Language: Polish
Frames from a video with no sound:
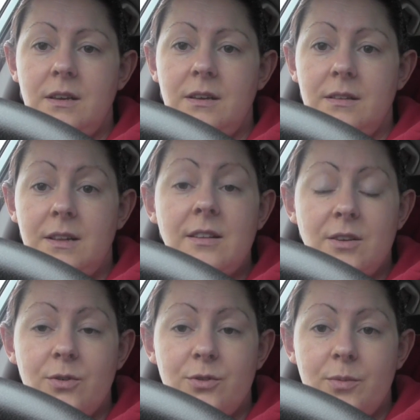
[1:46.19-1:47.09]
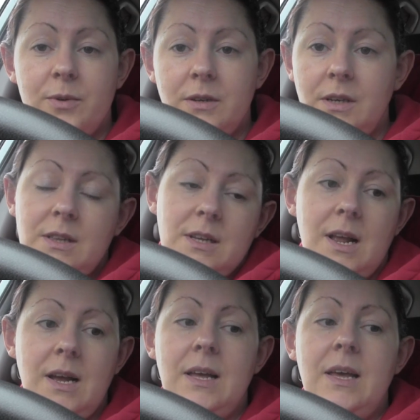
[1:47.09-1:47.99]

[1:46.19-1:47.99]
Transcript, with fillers: i dla tej osoby. I tyle.